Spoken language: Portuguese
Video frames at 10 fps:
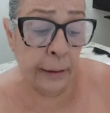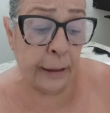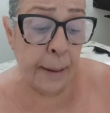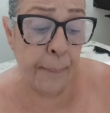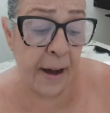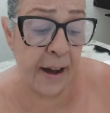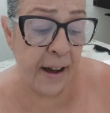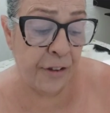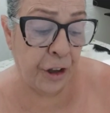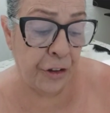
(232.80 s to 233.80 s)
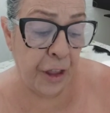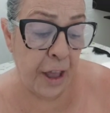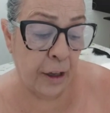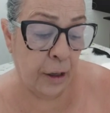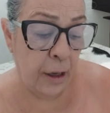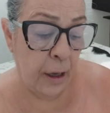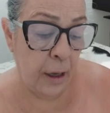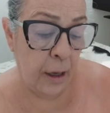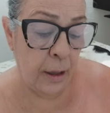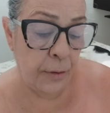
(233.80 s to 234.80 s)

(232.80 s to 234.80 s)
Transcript: que mais que tem aqui?